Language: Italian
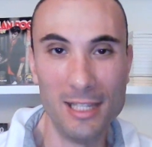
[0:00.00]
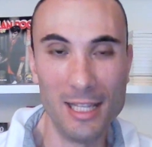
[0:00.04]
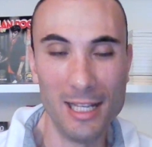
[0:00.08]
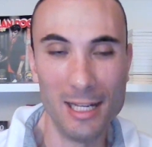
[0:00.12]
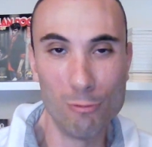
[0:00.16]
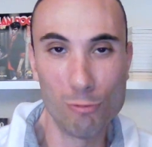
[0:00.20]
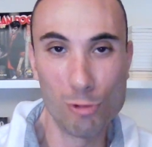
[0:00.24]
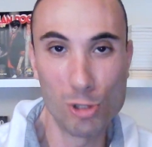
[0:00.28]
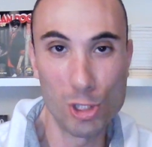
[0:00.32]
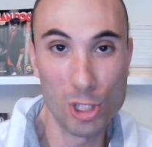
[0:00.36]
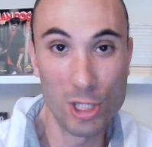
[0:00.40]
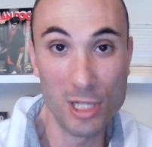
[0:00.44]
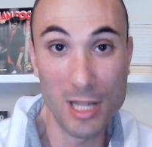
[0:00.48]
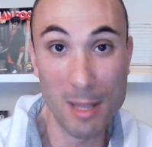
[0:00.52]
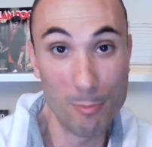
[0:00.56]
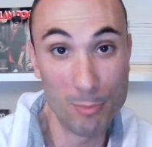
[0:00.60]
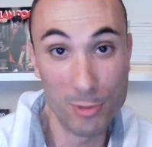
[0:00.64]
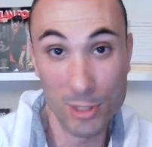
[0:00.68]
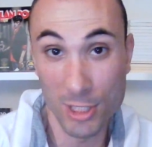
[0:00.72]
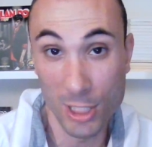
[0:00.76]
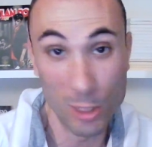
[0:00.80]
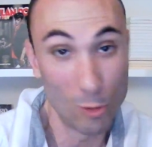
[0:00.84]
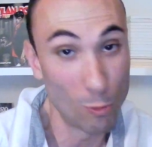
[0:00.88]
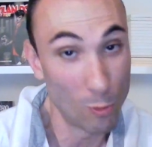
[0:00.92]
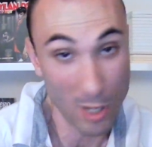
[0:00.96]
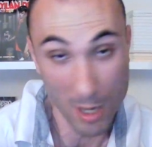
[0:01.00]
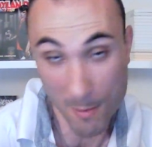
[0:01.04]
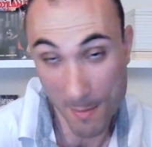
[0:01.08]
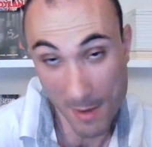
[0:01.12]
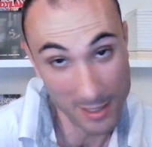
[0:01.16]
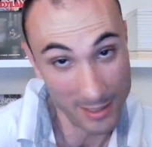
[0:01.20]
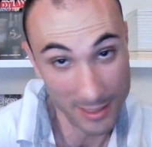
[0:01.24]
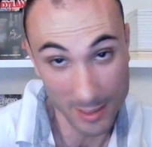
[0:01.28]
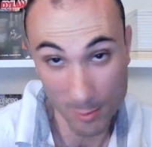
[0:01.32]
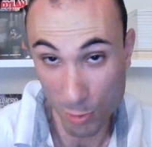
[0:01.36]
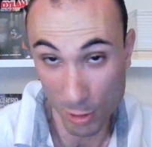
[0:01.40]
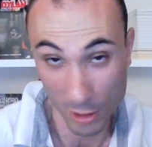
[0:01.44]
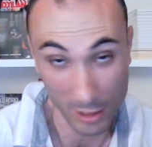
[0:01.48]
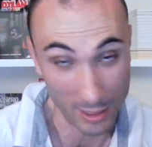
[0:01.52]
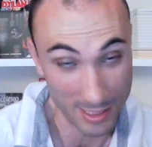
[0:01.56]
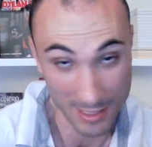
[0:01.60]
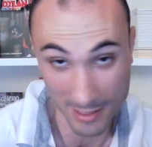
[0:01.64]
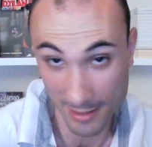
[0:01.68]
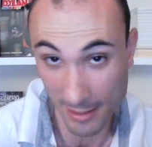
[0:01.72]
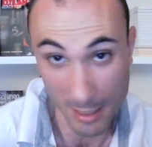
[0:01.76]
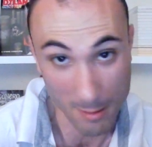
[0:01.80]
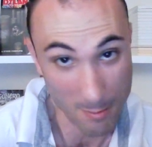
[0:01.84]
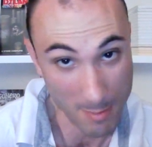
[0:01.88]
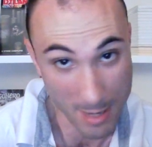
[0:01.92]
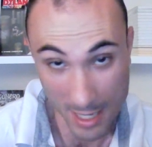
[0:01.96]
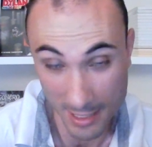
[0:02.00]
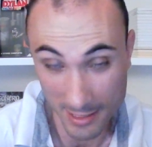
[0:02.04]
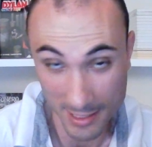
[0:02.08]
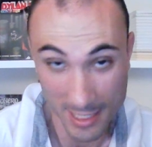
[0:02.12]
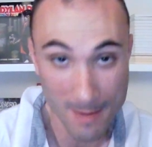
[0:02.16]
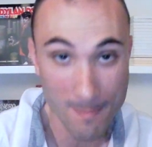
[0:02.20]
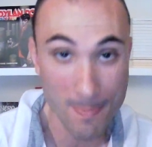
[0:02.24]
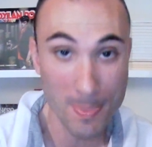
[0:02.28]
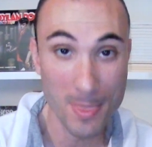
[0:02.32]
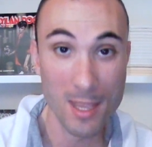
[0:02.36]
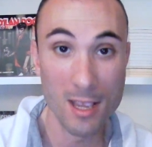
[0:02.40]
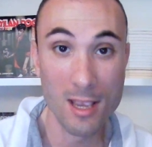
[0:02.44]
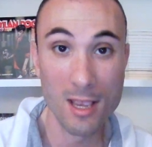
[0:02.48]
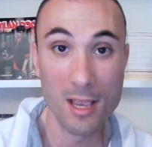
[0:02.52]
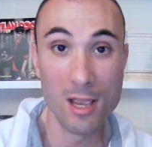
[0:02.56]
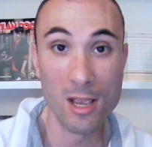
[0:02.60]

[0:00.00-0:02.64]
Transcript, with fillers: dell'uscita sicuramente più attesa del mese.